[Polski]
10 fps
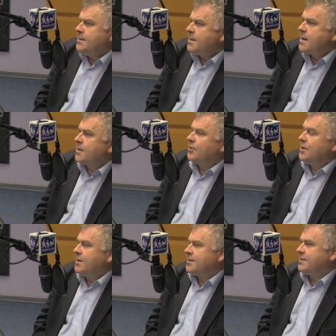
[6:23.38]
Nie, nie, to
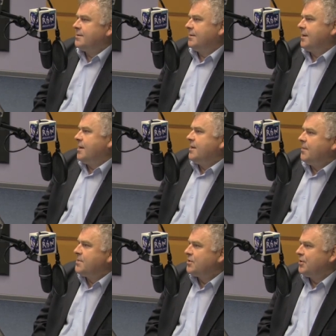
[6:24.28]
nie jest
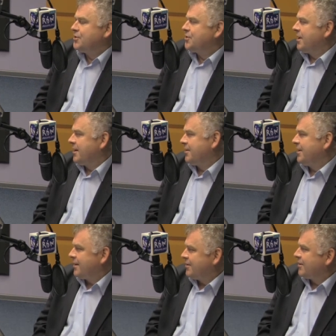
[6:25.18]
ani epizodycznie,
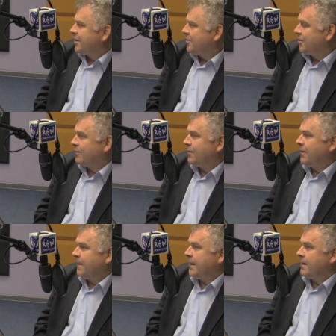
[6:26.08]
ani, ani
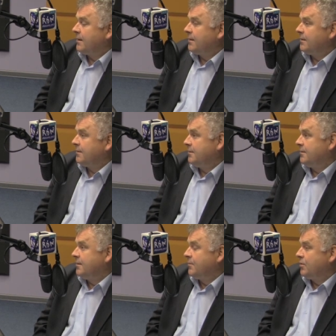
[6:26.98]
terminowo
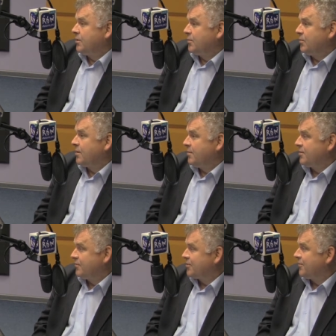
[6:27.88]
dopóty, dopóki
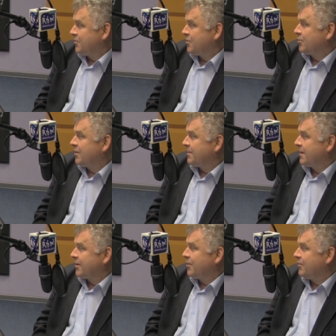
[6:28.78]
będzie wszystko w porządku na
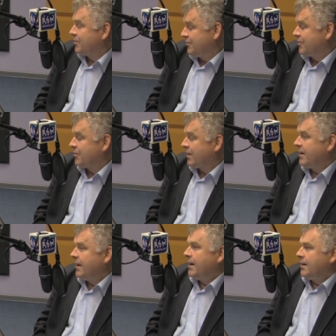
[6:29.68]
parkingu. Oczywiście tutaj
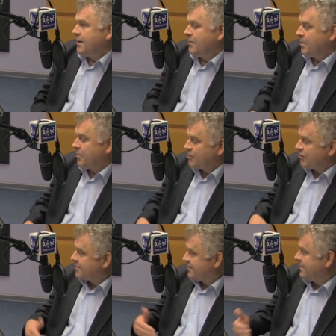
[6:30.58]
nie mogę powiedzieć, że
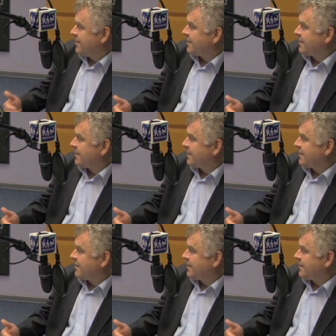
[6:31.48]
to jest na